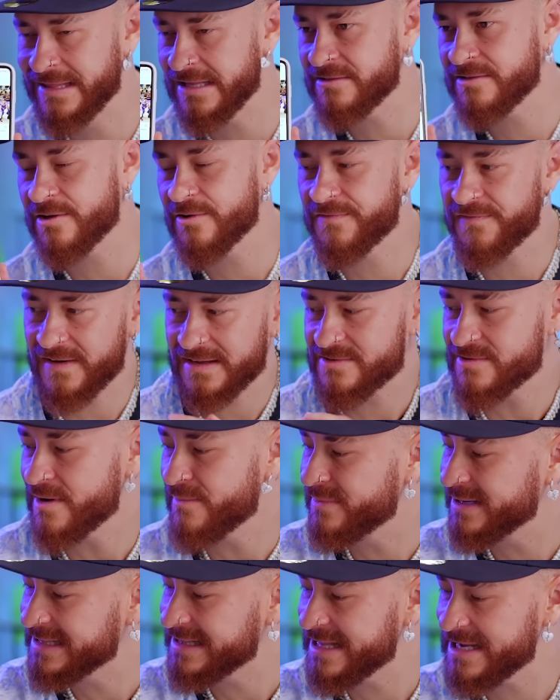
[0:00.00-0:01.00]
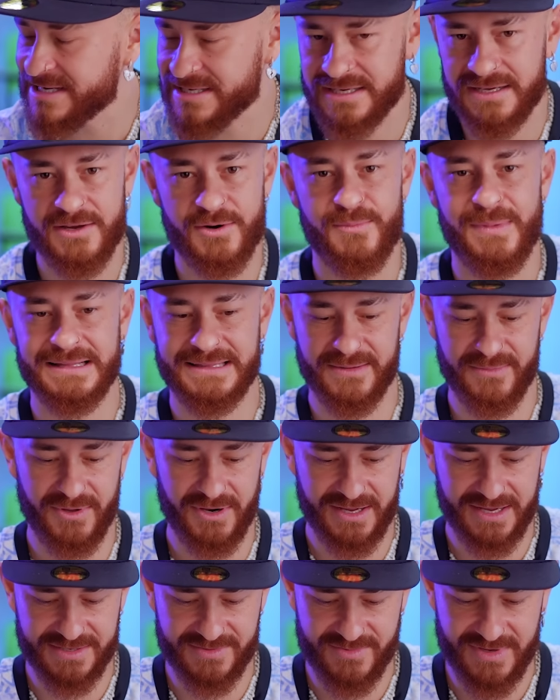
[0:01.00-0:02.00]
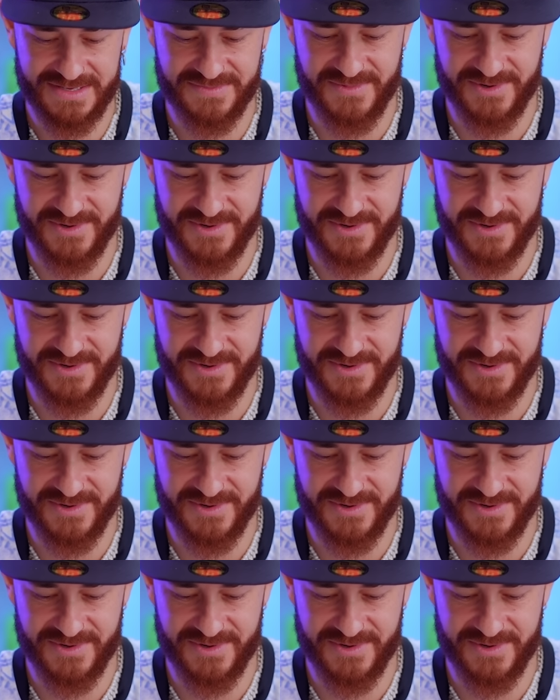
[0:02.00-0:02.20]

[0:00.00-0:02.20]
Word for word: Tanto que eu faço uma bandeja, eu bato a bola com as duas